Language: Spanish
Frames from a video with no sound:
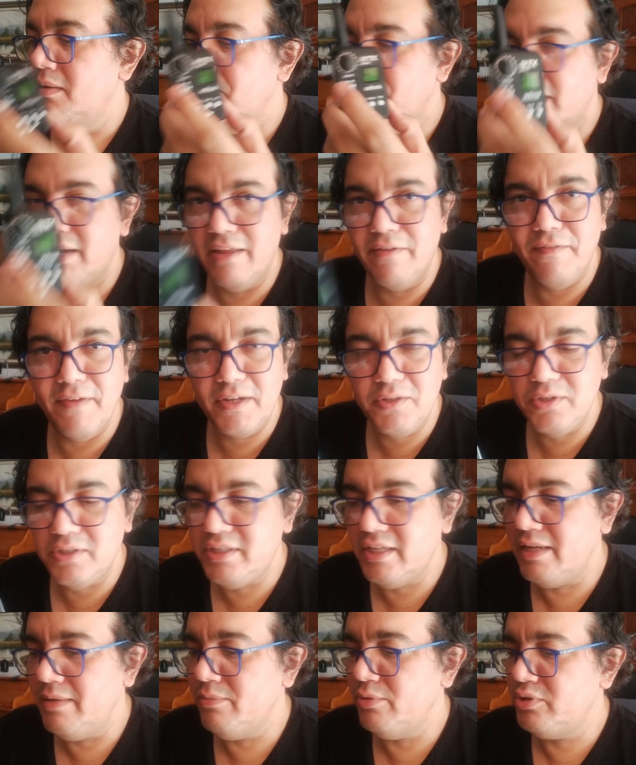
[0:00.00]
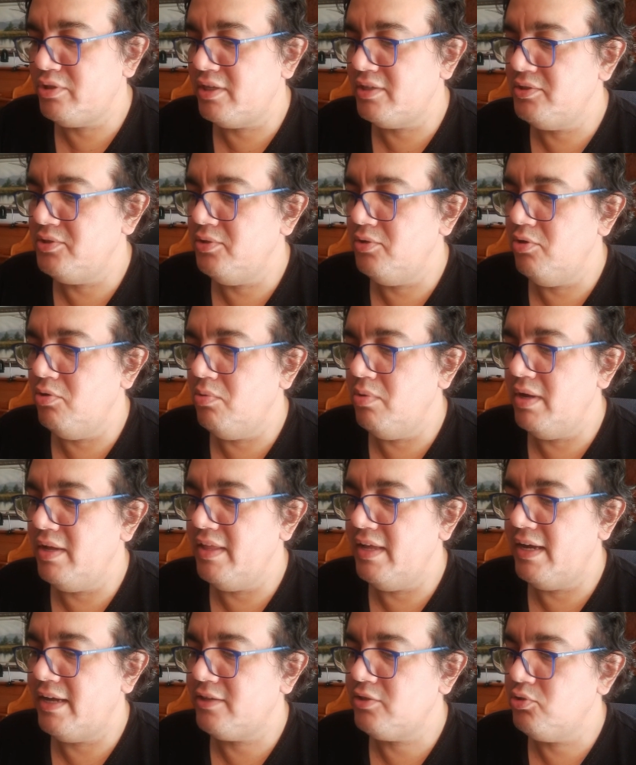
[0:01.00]
Para efecto de esta demostración lo voy a
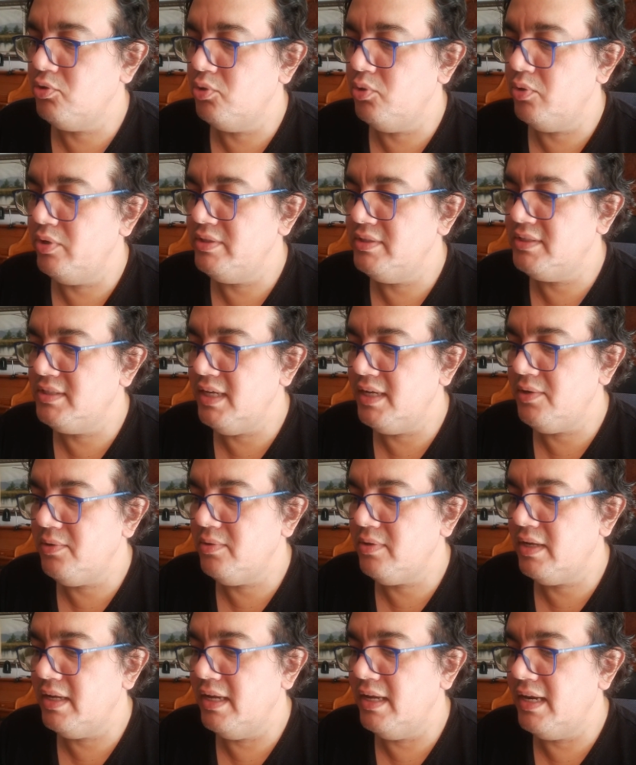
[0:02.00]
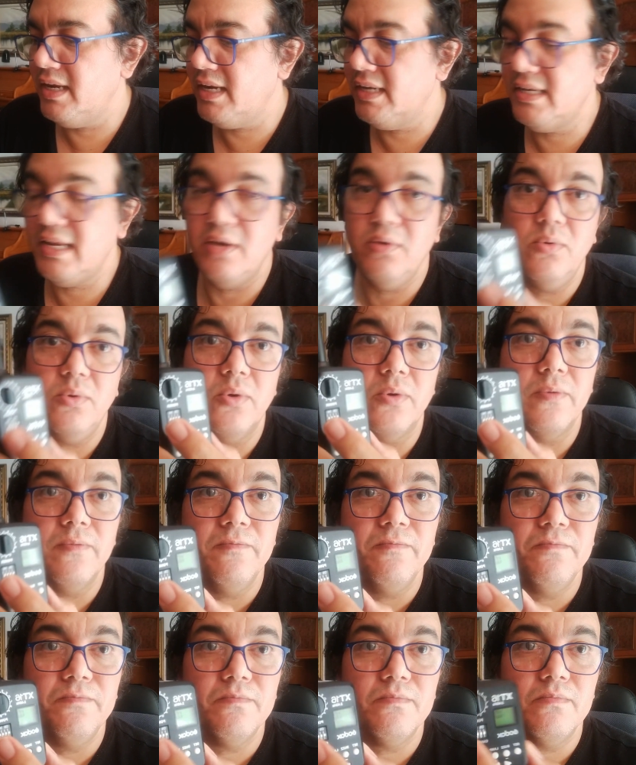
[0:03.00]
dejar todo en 0, que es el canal 1.
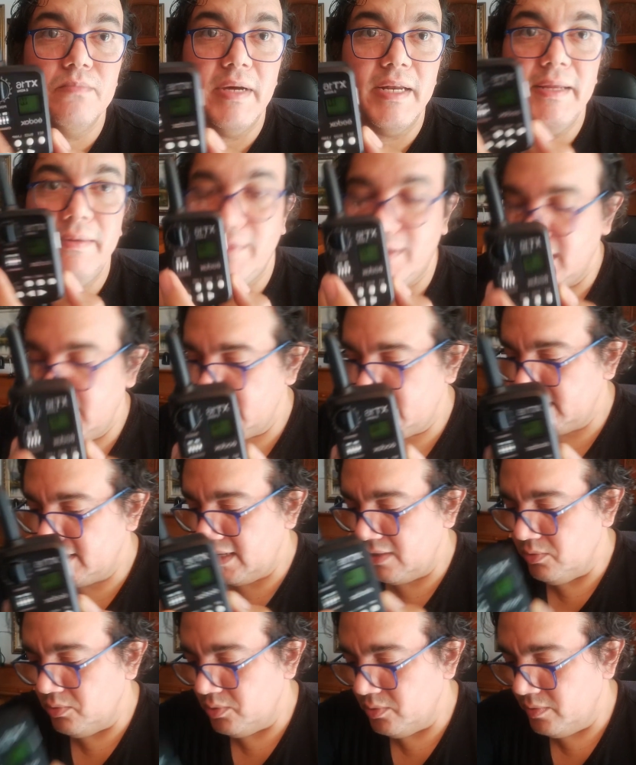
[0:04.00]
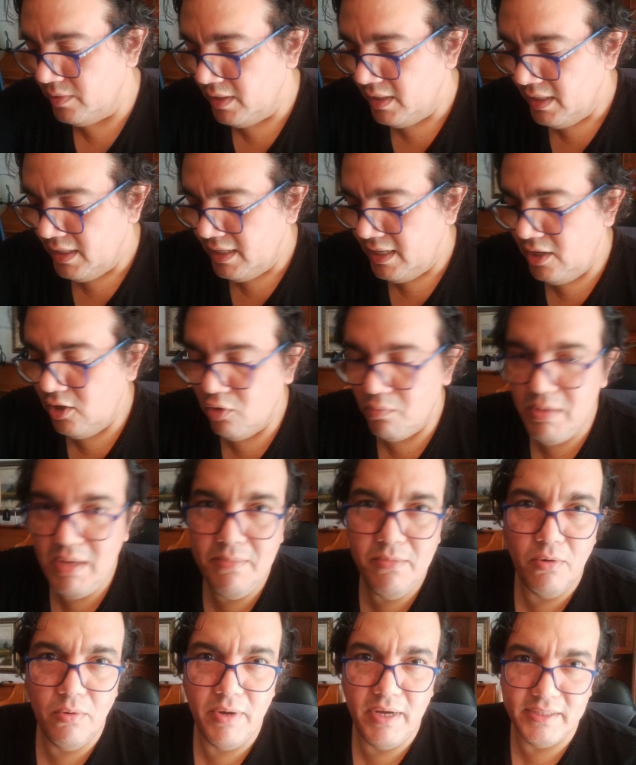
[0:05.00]
¿Vale? Que es el canal 1. Y lo
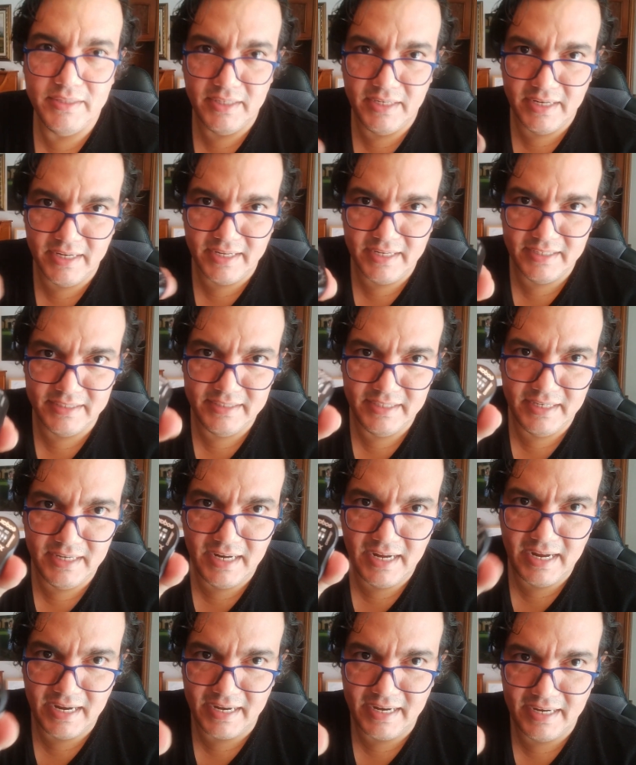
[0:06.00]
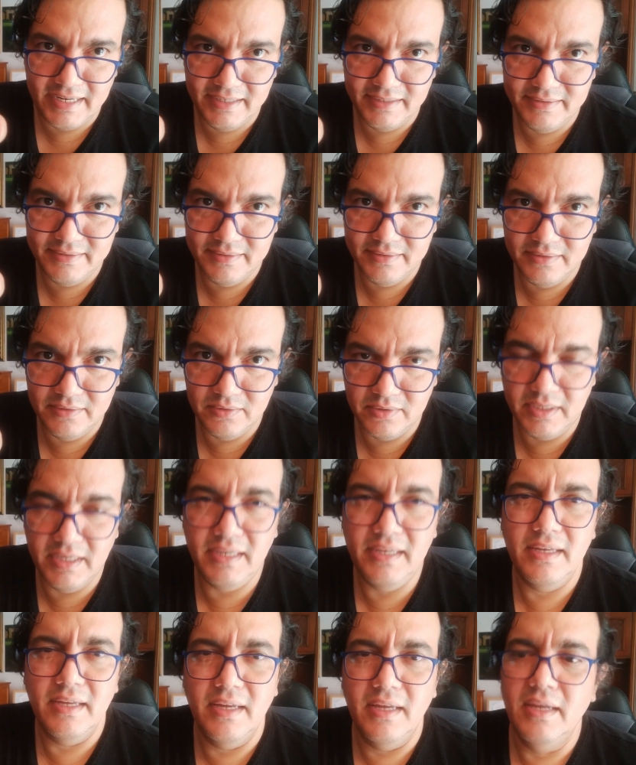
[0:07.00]
mismo voy a tener que hacer acá. ¿Ok?
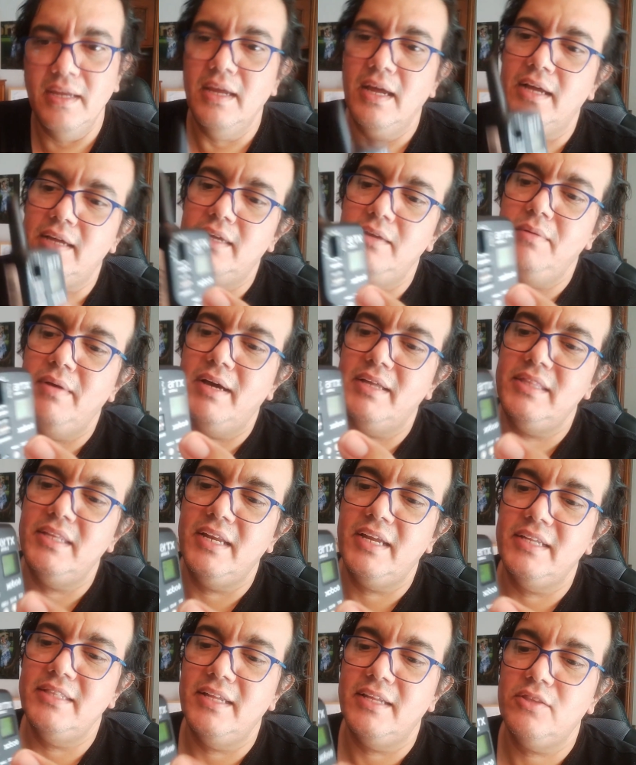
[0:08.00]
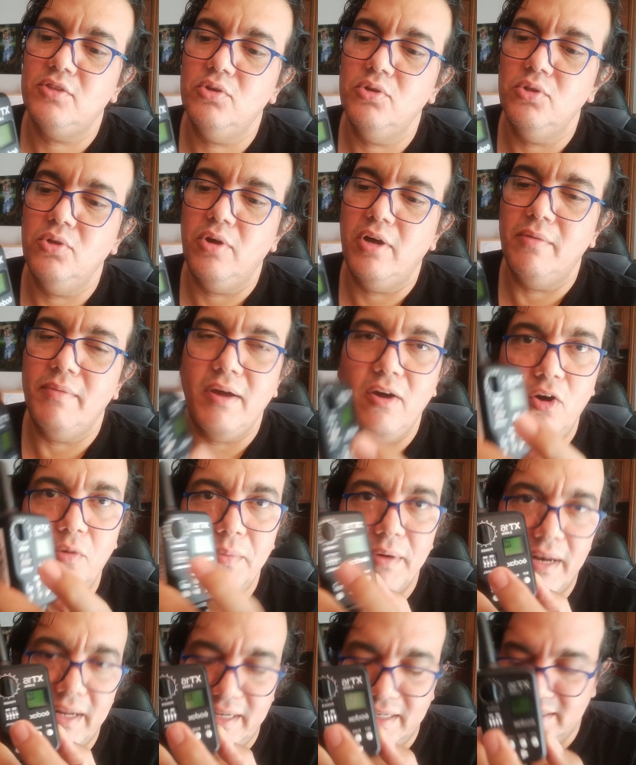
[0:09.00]
Aquí van a tener que estar todos
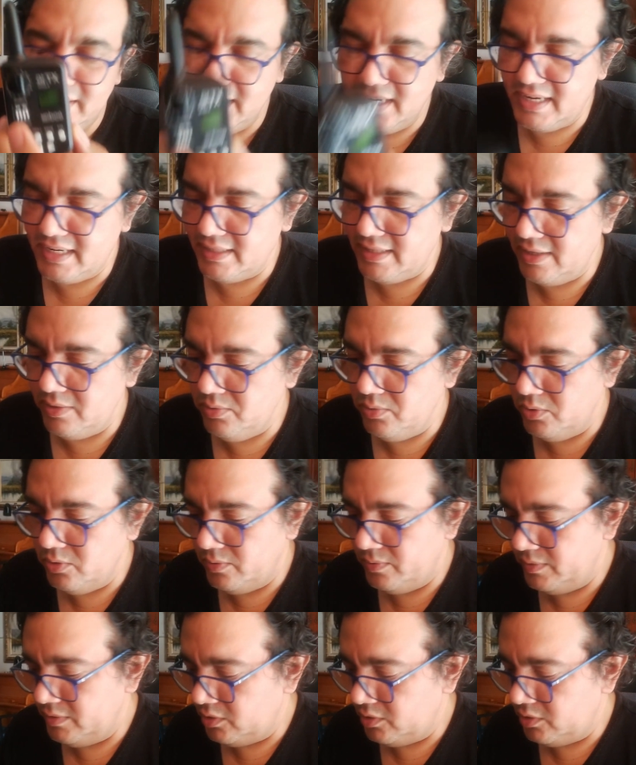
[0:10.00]
abajo para que sea el canal 1.